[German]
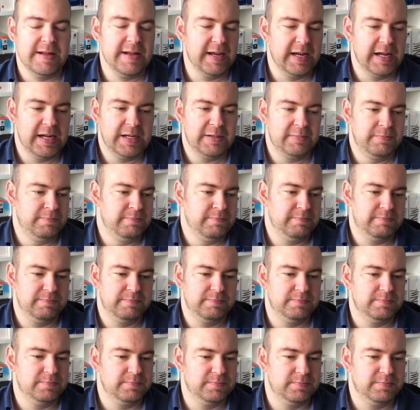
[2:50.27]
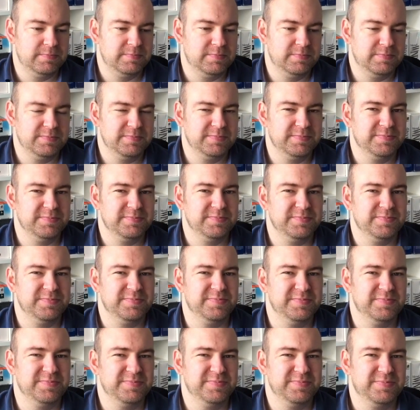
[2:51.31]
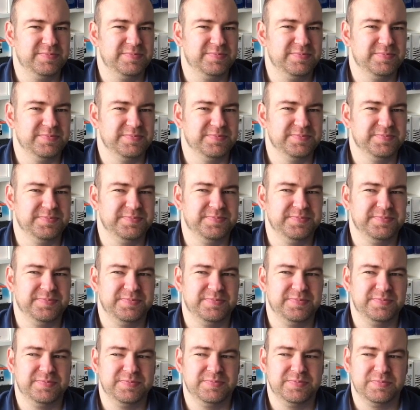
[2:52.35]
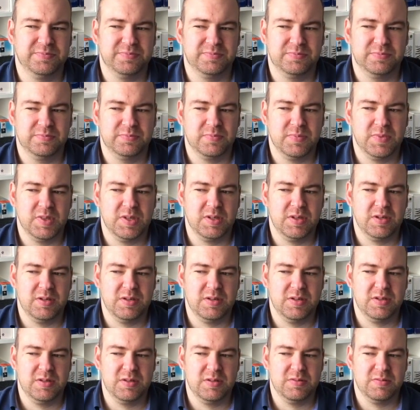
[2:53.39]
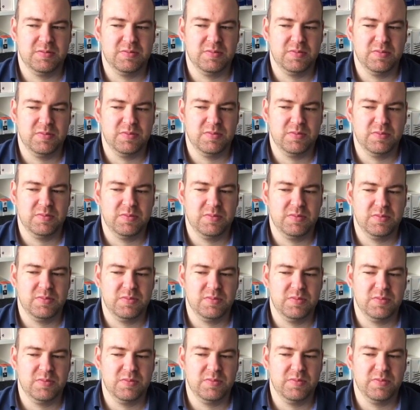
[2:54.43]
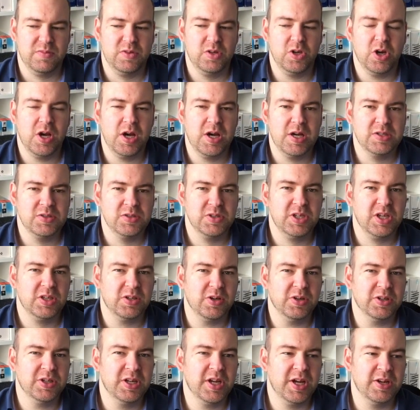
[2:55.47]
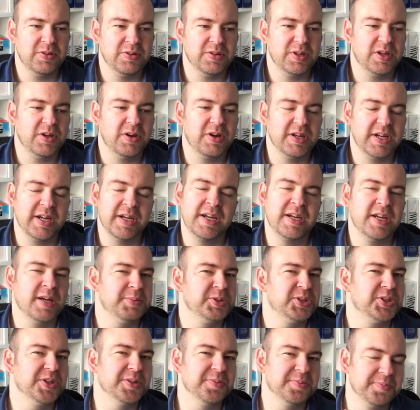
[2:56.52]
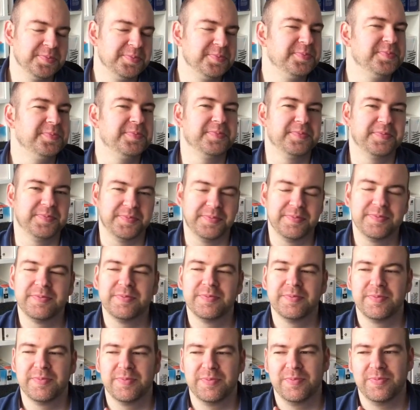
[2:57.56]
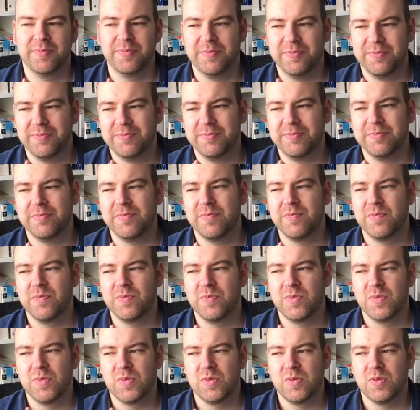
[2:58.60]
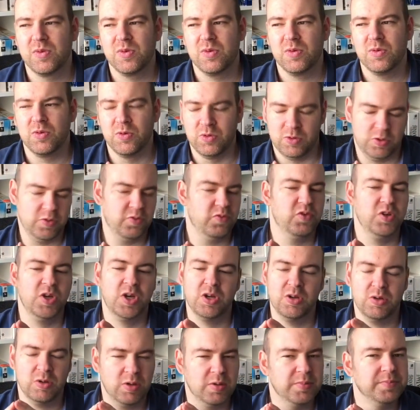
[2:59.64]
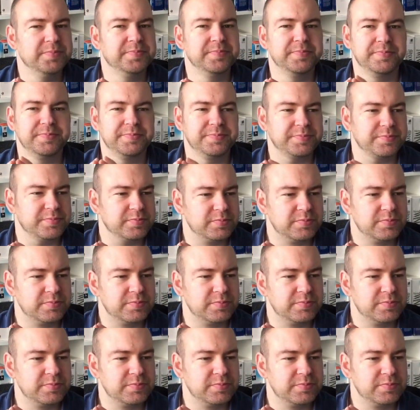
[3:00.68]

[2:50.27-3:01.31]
Ähm, Laufzeit, ich glaube, eine Stunde 30, 33 irgendwie rum. Ja, also ich hatte auch den Eindruck, der dauert anderthalb Stunden. Ja, fühlt sich auch so an und. Ungefähr, ja. Passt schon.